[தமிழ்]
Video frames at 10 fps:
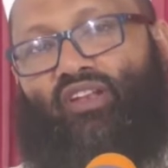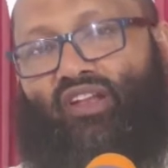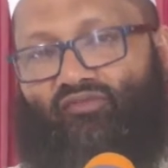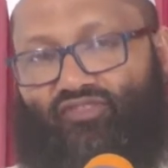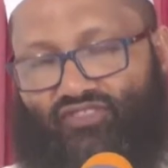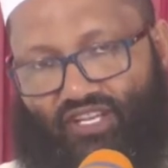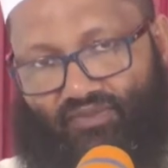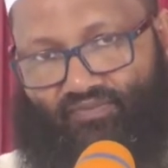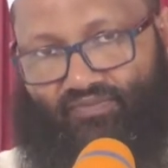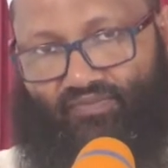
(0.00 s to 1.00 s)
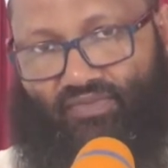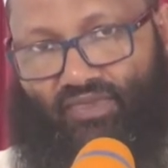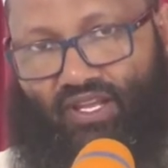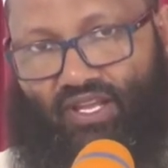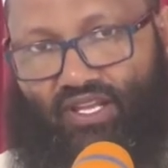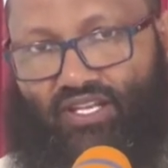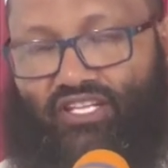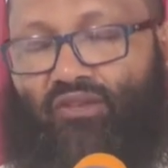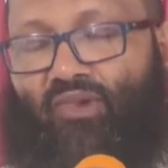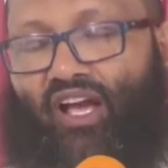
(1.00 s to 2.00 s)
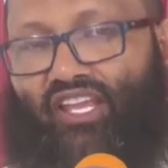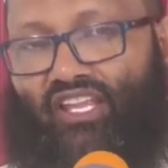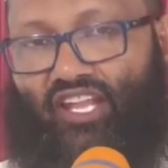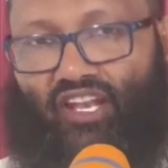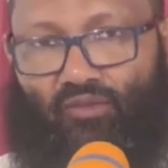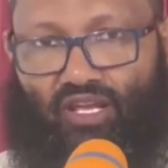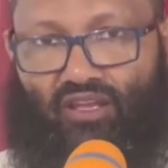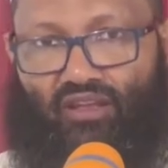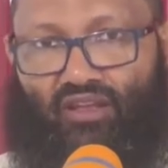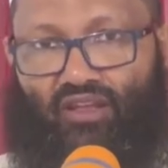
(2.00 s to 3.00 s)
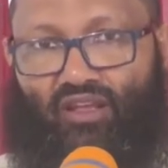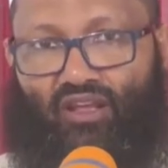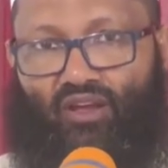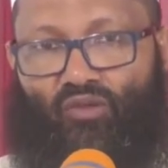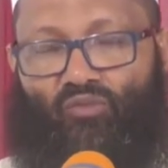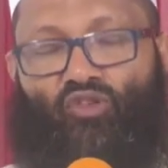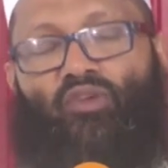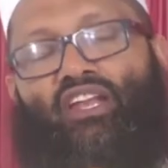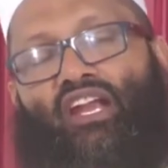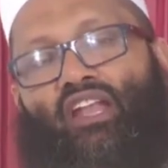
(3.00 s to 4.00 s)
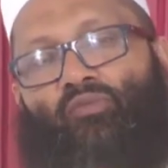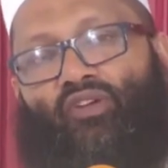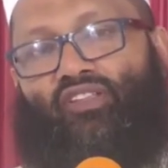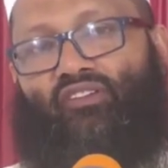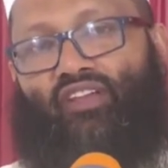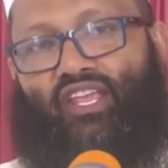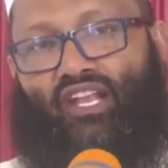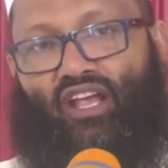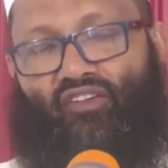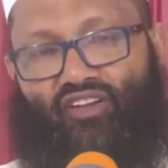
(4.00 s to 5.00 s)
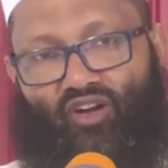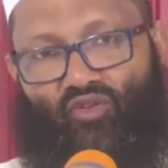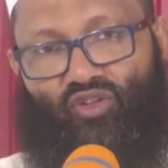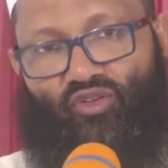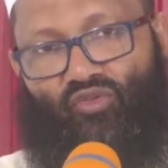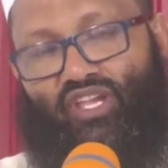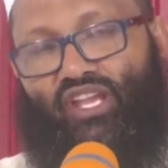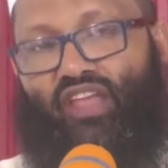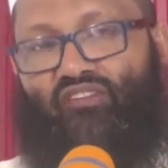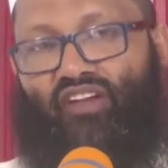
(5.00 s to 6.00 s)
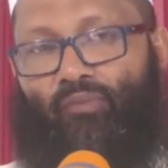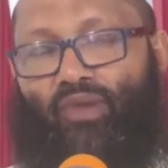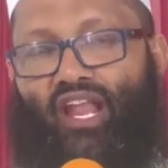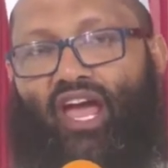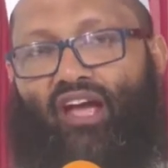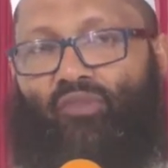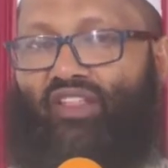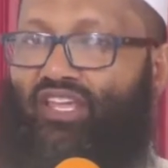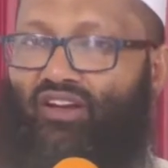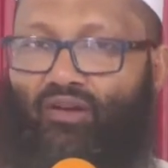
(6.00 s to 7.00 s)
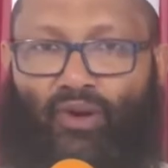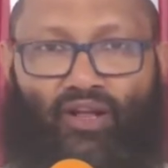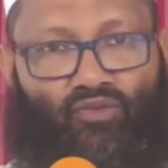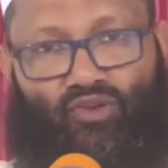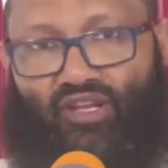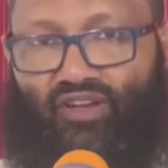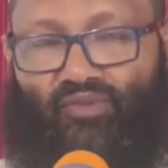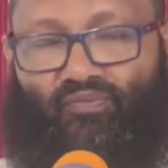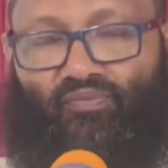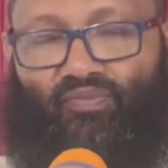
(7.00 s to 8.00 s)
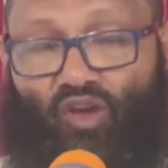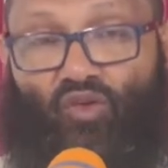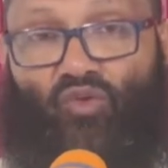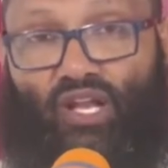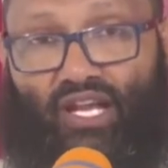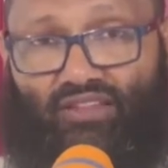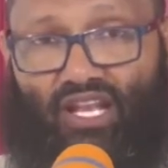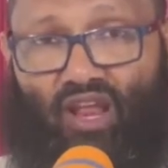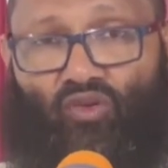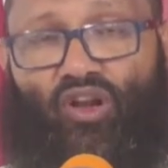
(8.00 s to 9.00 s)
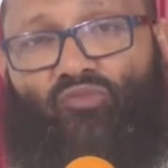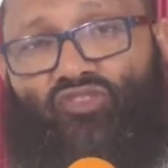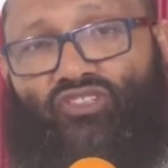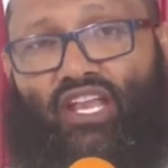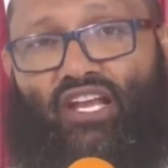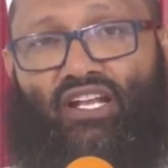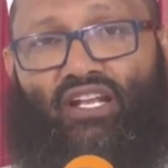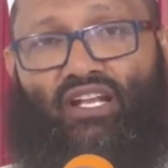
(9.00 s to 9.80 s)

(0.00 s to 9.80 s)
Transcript: من أنفسهم நிச்சயமாக இந்த நபி மோமின்களை பொறுத்தவரையில் அவர்களுடைய உயிரை விட மேலாக மதிக்கப்படக்கூடியவர் உலகத்திலே உள்ள முஸ்லீம்கள்